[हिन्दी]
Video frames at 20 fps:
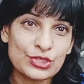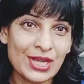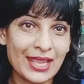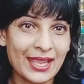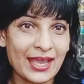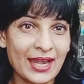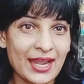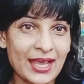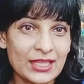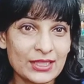
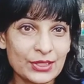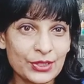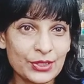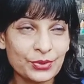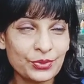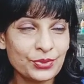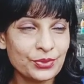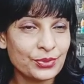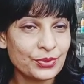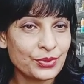लेकर आती
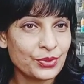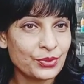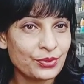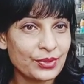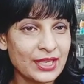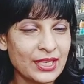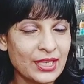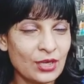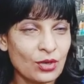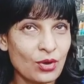हूँ
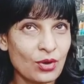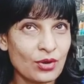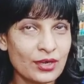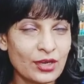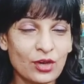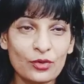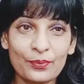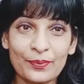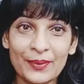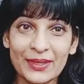क्योंकि
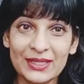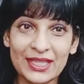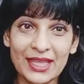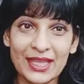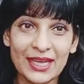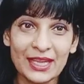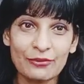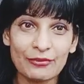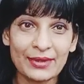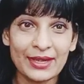लॉकडाउन पता
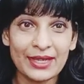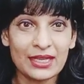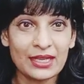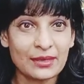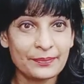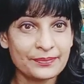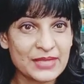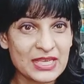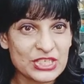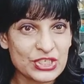नहीं फ्रेंड
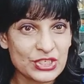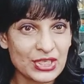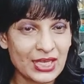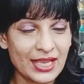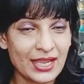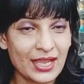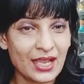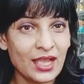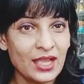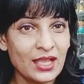कब तक
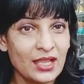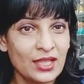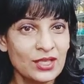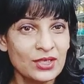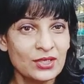चलेगा